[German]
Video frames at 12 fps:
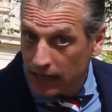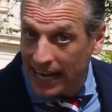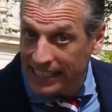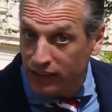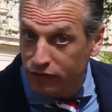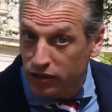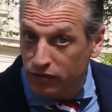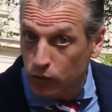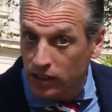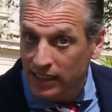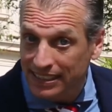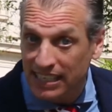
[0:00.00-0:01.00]
eingeführt
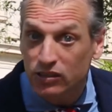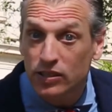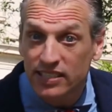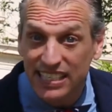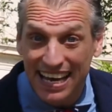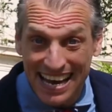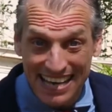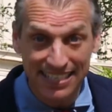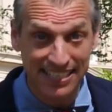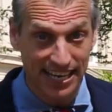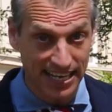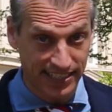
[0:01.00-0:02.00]
wurde, da sollen sich ja
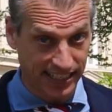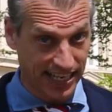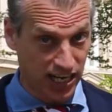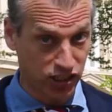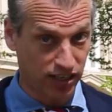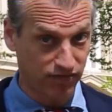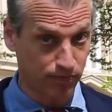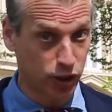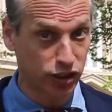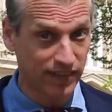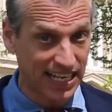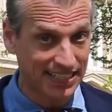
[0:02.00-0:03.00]
etliche ältere Herrschaften
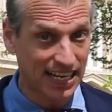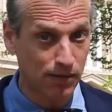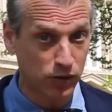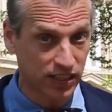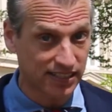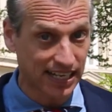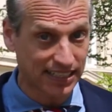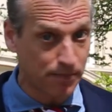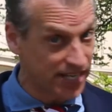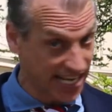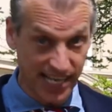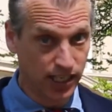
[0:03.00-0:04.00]
beschwert haben und gesagt
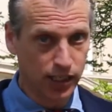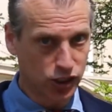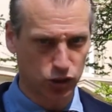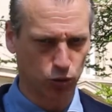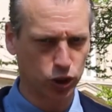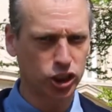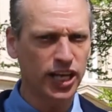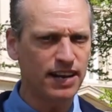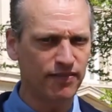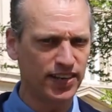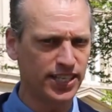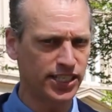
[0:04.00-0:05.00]
haben, nee, so
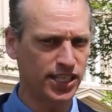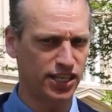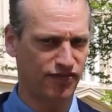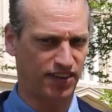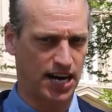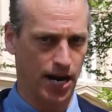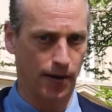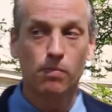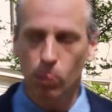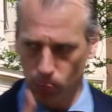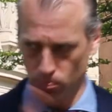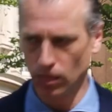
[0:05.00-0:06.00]
schnell will ich nicht fahren.
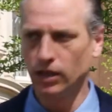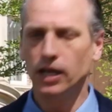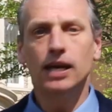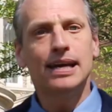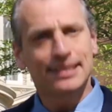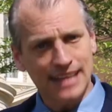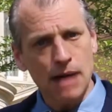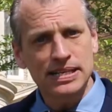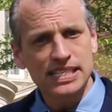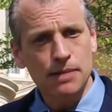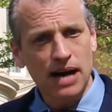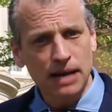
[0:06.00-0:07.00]

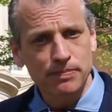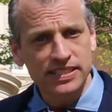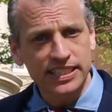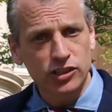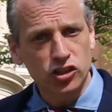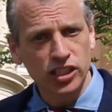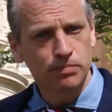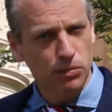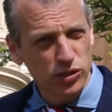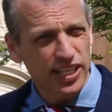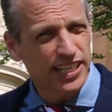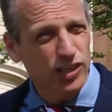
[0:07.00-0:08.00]
Damals aber hat man sich entschieden, man
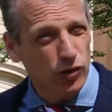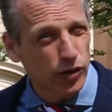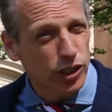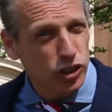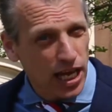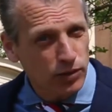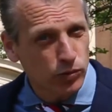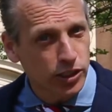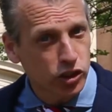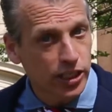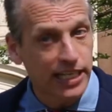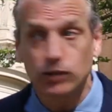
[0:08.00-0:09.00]
muss ja hier eine neue Statue
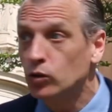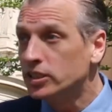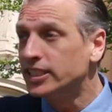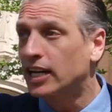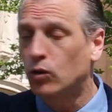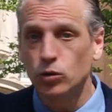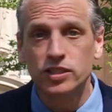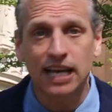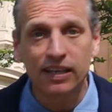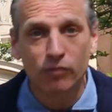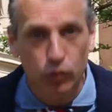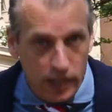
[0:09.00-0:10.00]
hinstellen. Und in der
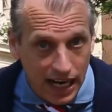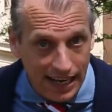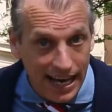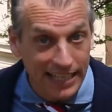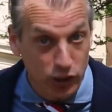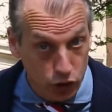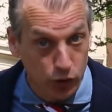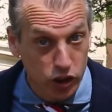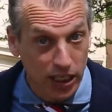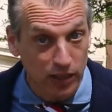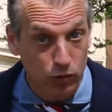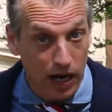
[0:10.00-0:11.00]
Kunsthalle wurde gerade eine schöne
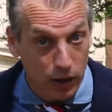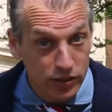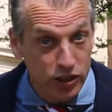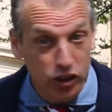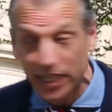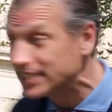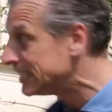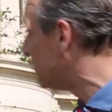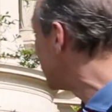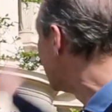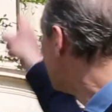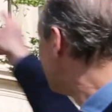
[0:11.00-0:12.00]
Statue ausgestellt,
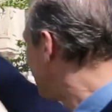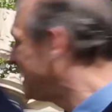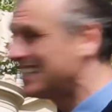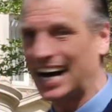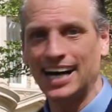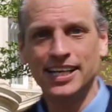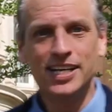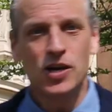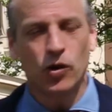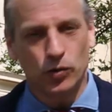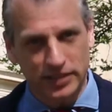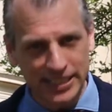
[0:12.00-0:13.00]
nämlich die da.
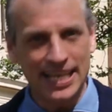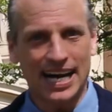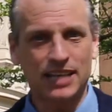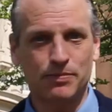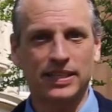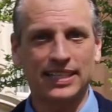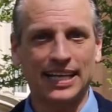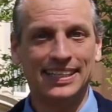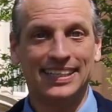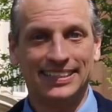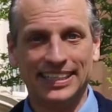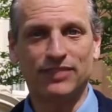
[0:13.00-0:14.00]
Und die hat man dann,
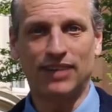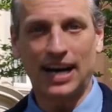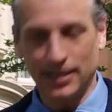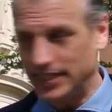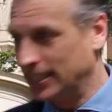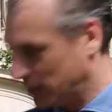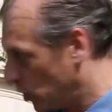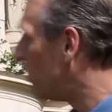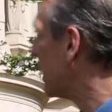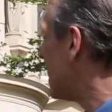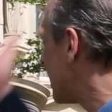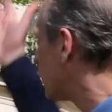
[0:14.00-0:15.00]
nicht wahr, äh,
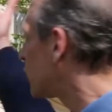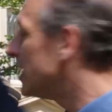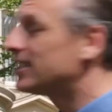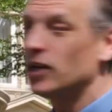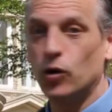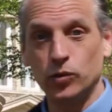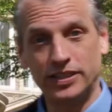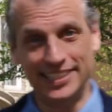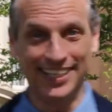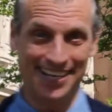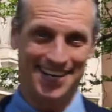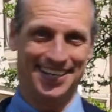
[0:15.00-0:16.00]
nochmal hergestellt und
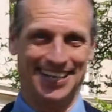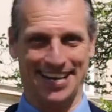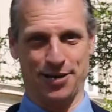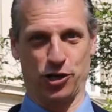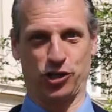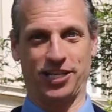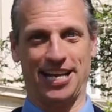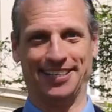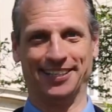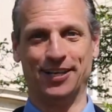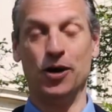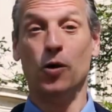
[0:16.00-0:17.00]
hier
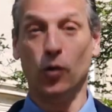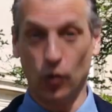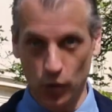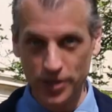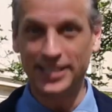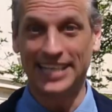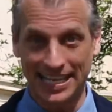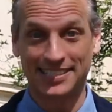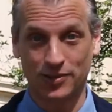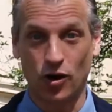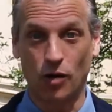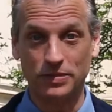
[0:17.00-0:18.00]
hingestellt. Und
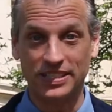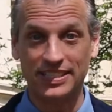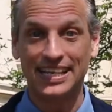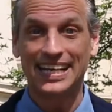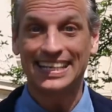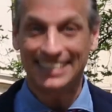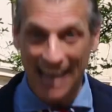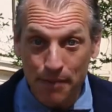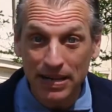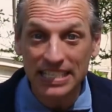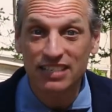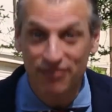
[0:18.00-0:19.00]
jetzt kommt's.
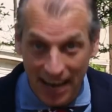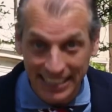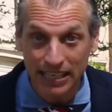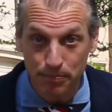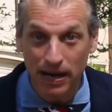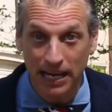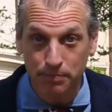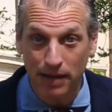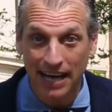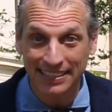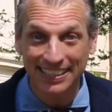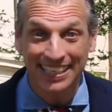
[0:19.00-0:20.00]
Damals war den
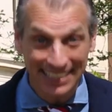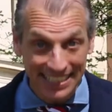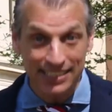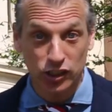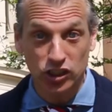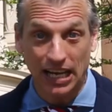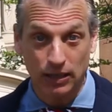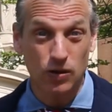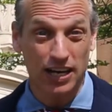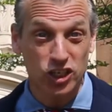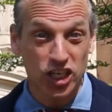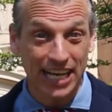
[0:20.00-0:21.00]
Baden-Badenern diese
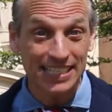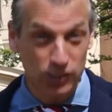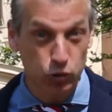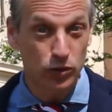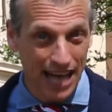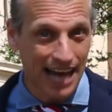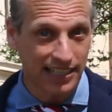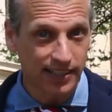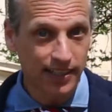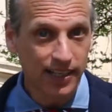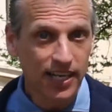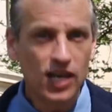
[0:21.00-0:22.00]
Statue anscheinend zu nackt.
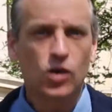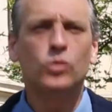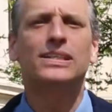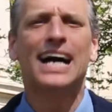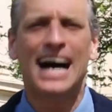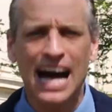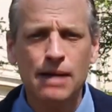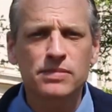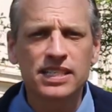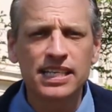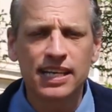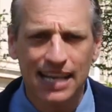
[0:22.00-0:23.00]
Und da haben sie,